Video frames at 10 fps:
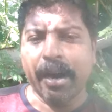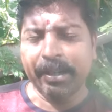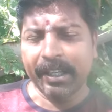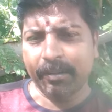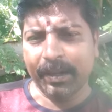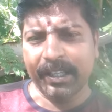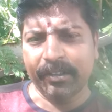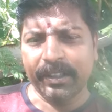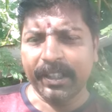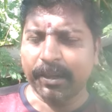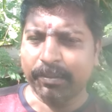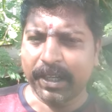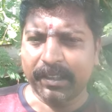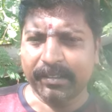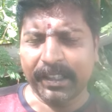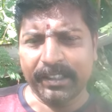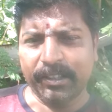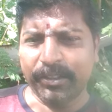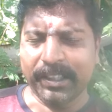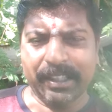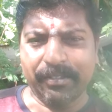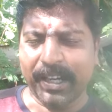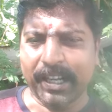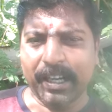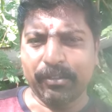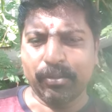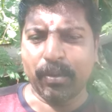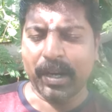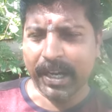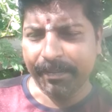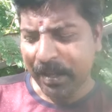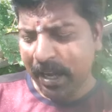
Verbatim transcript: அப்படிங்கிற மாதிரி வந்து நம்ம சக்தி வந்து விளக்கெல்லாம் சொல்லுவாங்க